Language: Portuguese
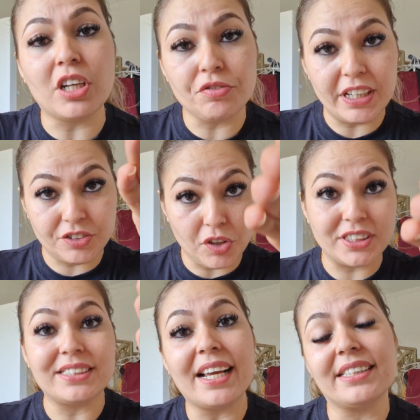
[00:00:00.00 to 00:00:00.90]
Talvez
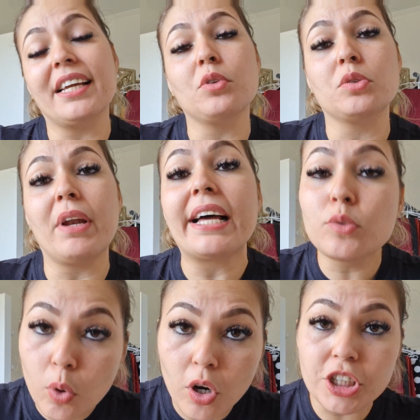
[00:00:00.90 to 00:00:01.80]
você que tá aí do outro
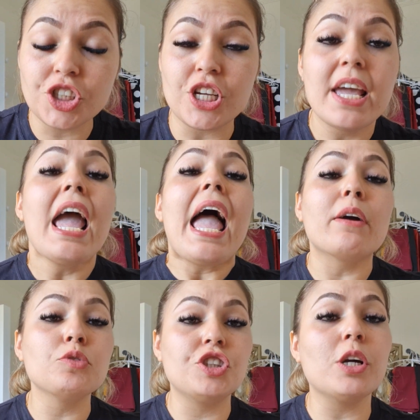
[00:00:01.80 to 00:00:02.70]
lado hoje é
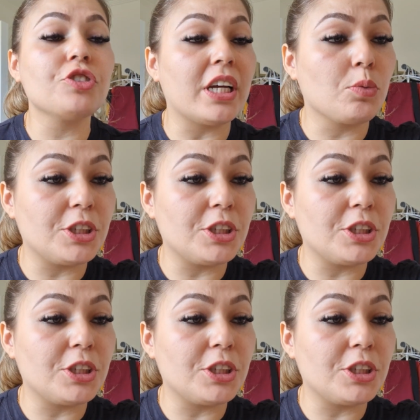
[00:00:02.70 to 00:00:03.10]
um dia onde a tua